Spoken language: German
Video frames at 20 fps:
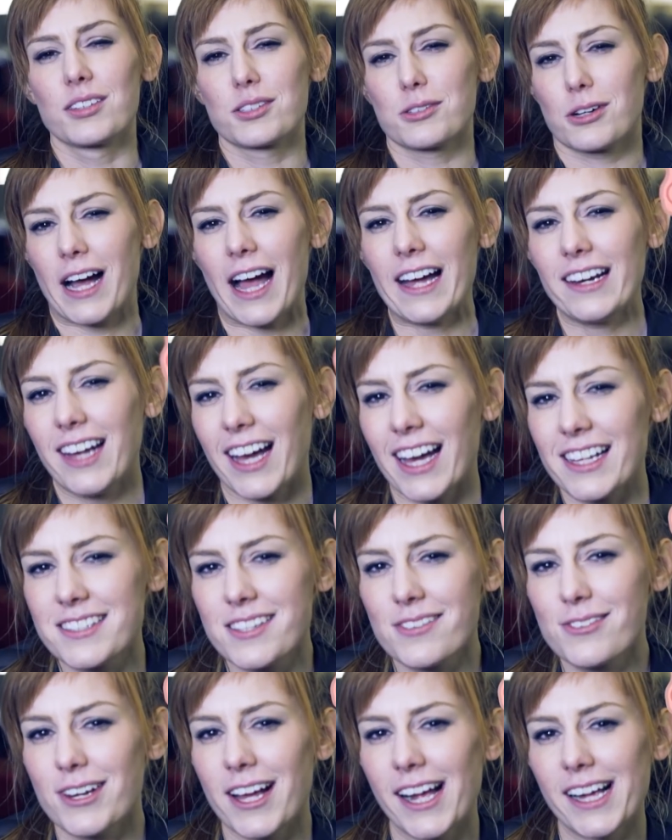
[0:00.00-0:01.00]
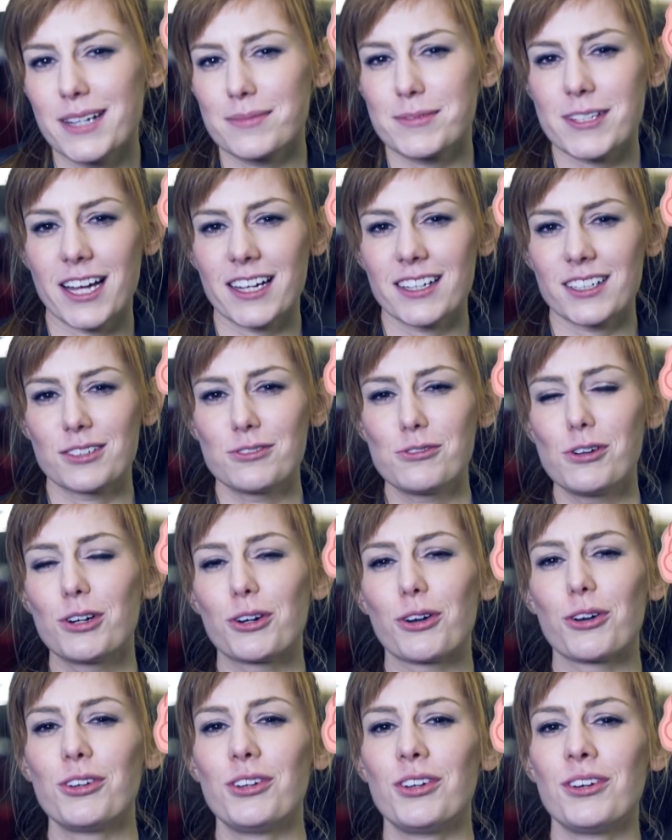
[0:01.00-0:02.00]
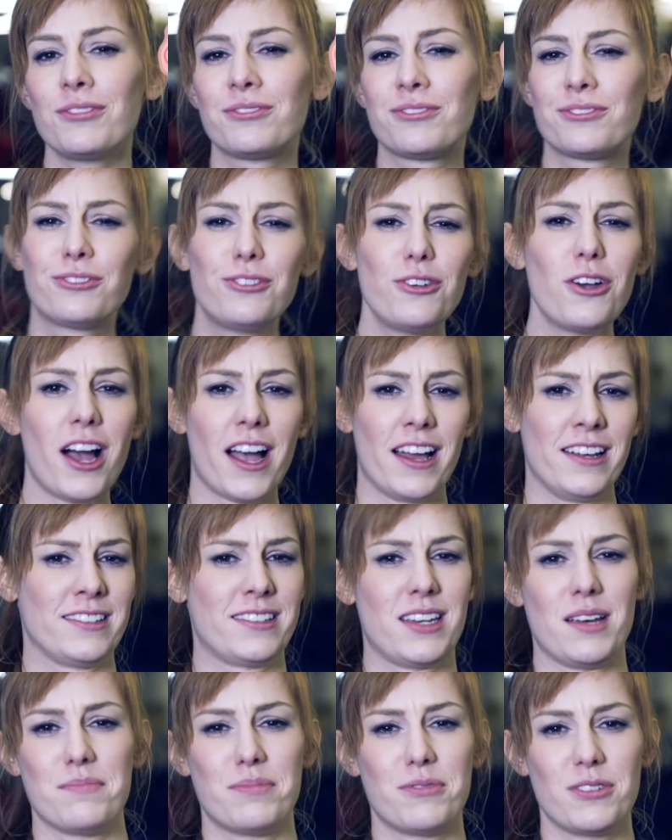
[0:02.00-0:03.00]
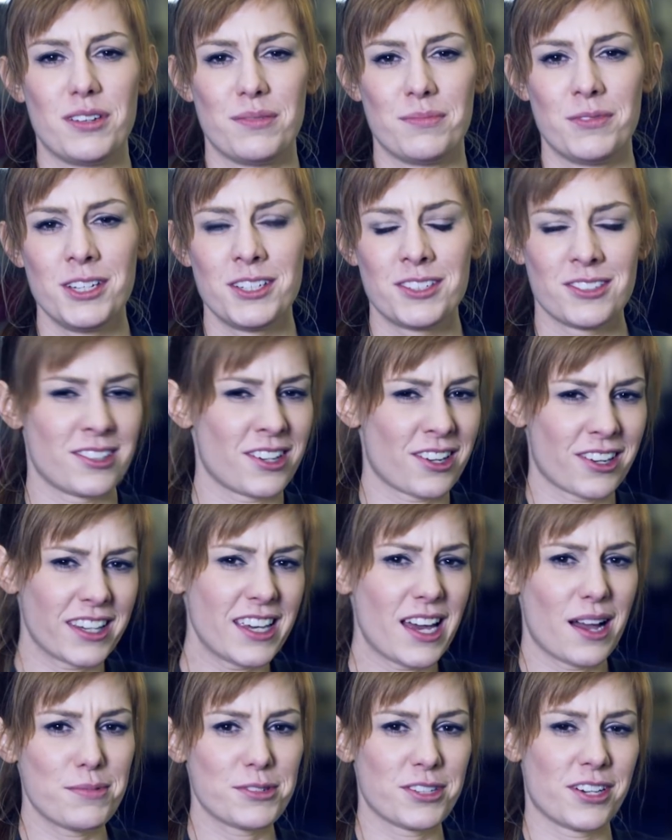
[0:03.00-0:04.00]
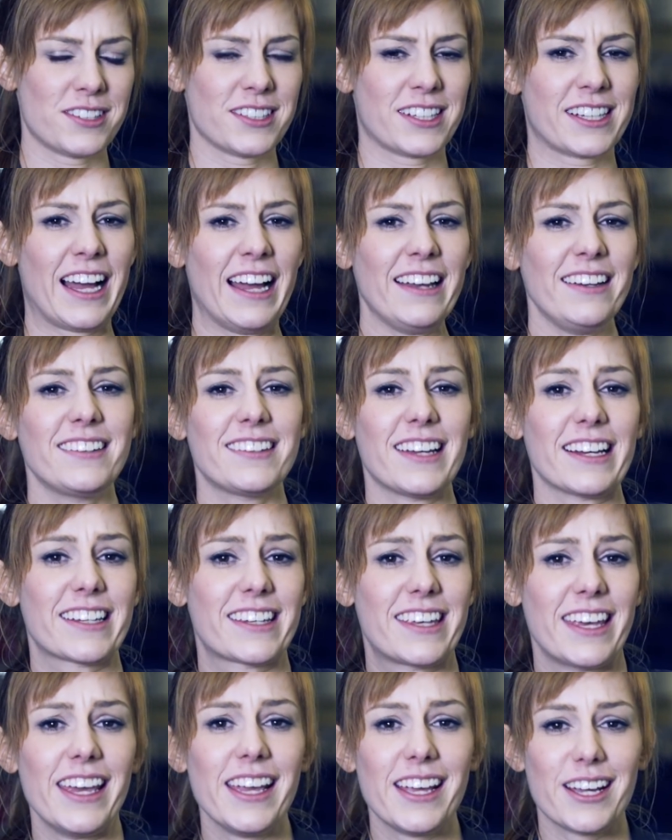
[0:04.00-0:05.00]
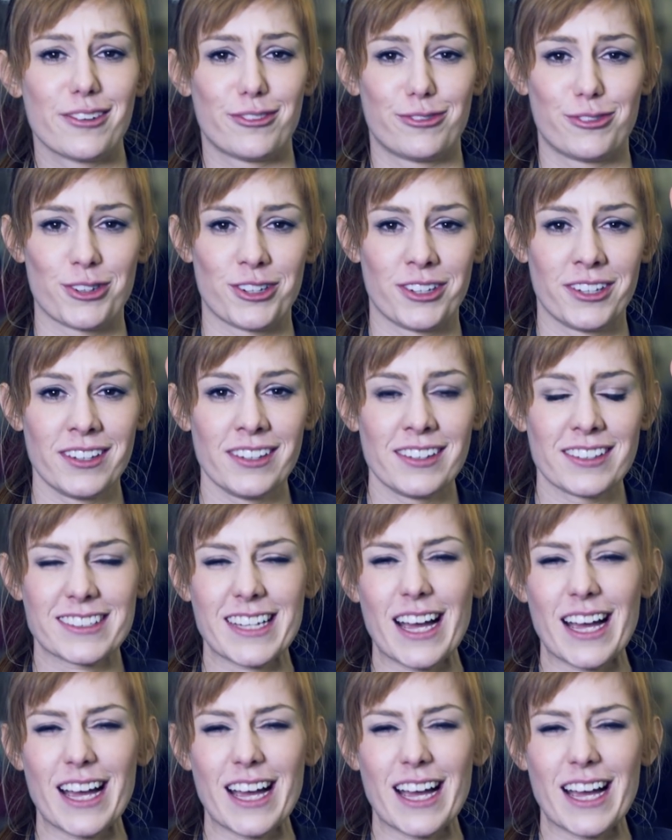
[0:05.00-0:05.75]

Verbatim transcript: So rein rational gibt es eigentlich nur Gründe für ein Tempolimit und auch hier habe ich heute keine dagegen gefunden,